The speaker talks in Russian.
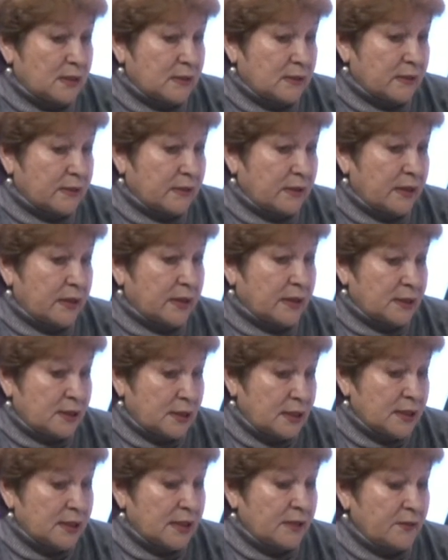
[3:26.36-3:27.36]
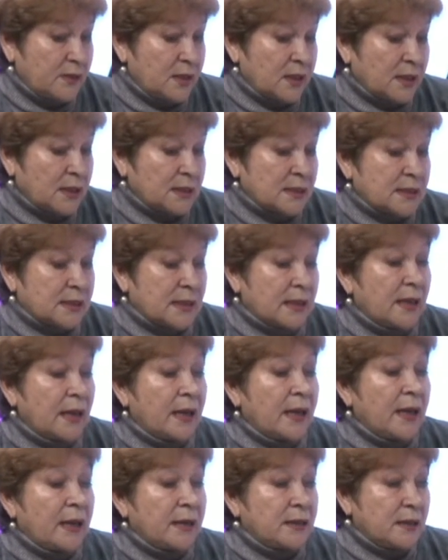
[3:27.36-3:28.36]
здравоохранения Российской Федерации.
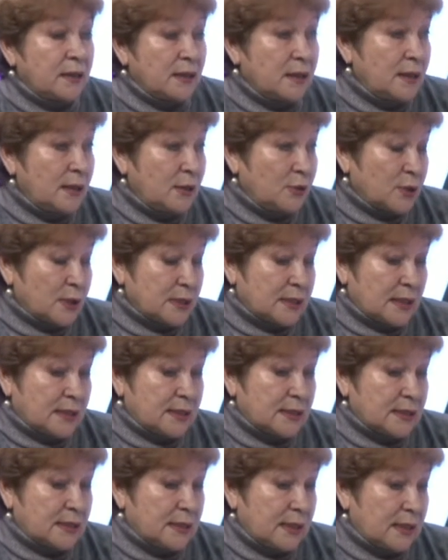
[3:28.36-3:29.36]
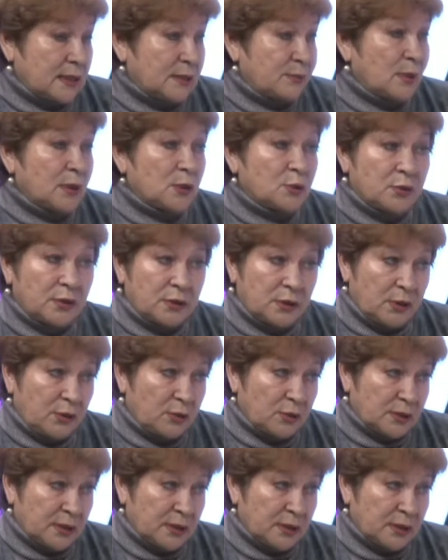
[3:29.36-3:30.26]
Неделю назад состоялось большое серьезное